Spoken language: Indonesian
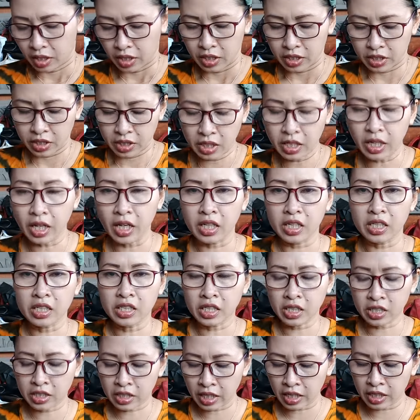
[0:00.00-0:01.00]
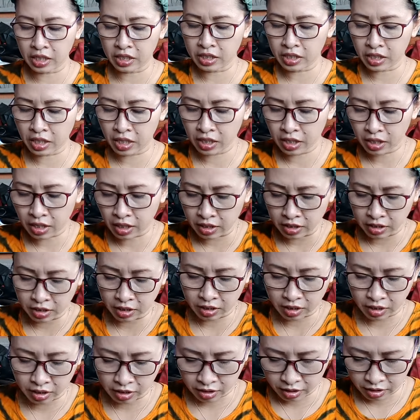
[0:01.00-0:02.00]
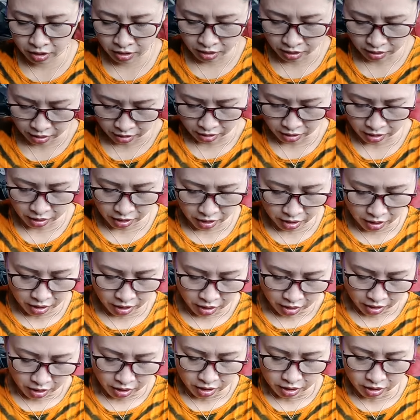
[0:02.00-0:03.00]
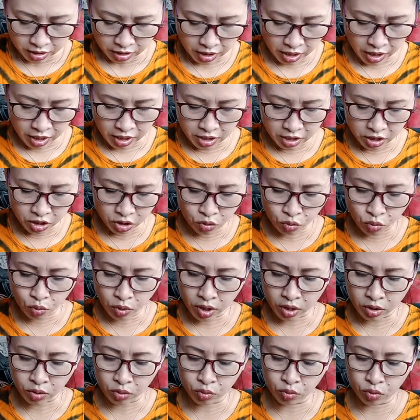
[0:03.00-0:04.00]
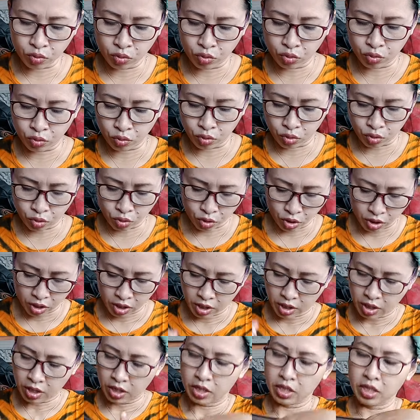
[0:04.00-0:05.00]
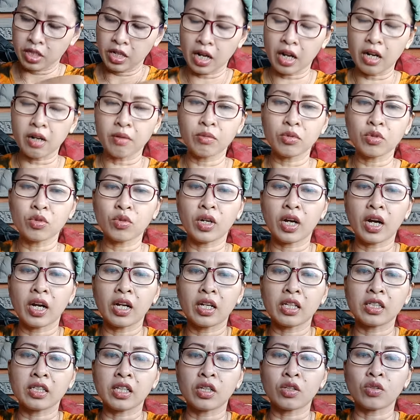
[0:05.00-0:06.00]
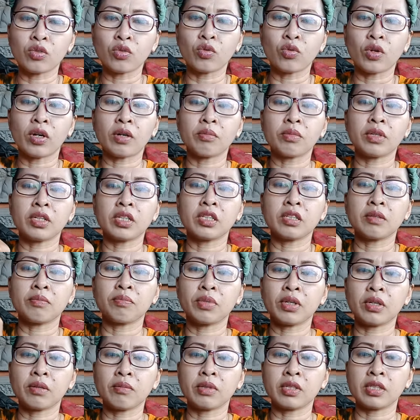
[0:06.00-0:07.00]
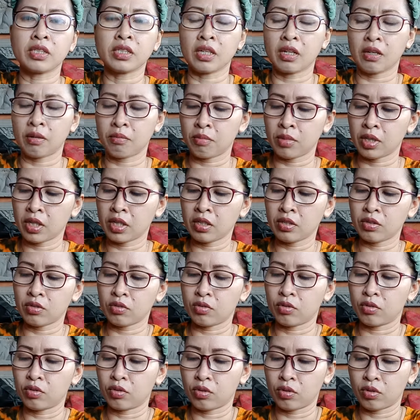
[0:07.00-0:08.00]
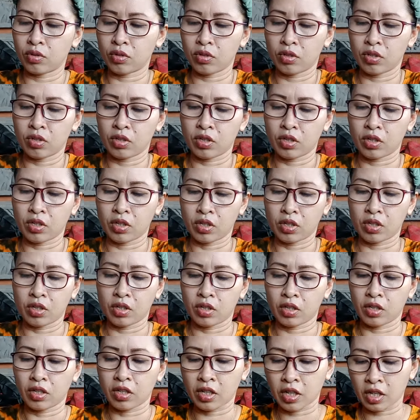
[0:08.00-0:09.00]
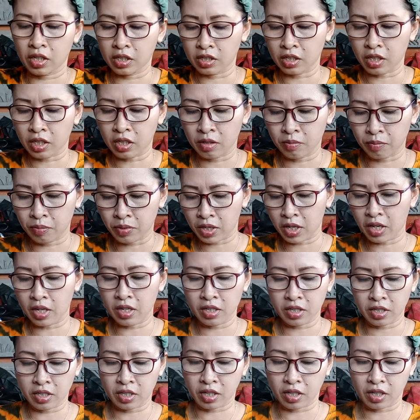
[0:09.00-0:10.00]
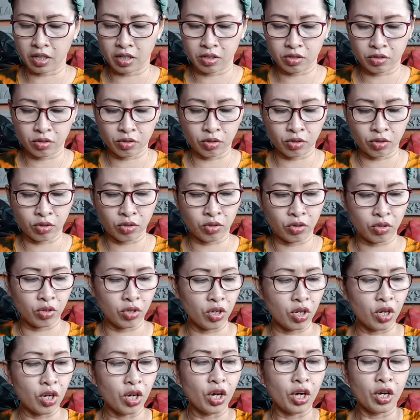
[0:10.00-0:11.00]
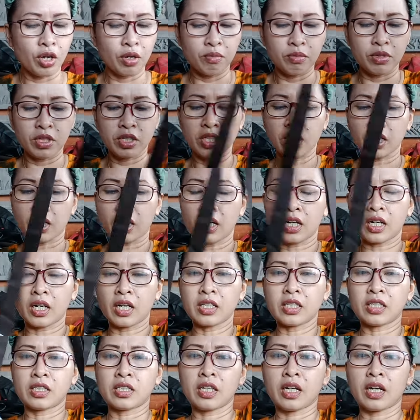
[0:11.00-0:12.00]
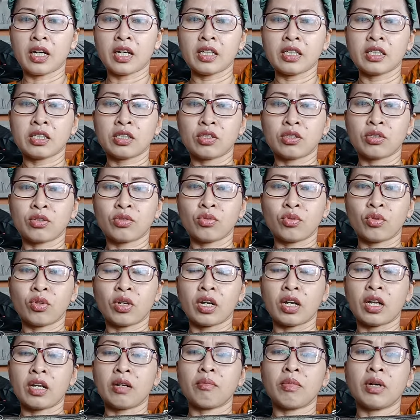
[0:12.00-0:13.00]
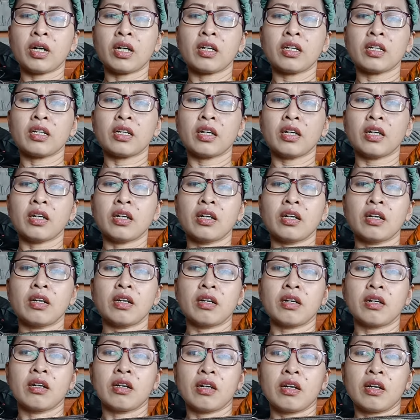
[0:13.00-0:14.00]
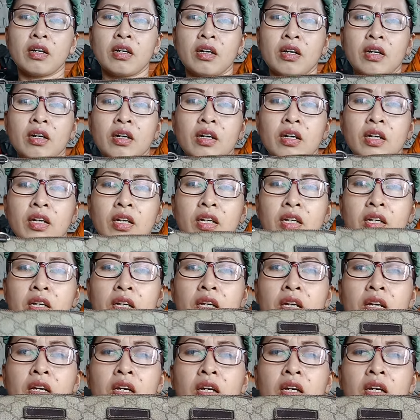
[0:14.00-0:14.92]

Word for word: di sini edisi sling-sling aja kak ini size 27 di dalam juga ada satu ruang berjiper masih aman kak cakep kali kak tuh bisa kakak jas tuh keren banget ya nih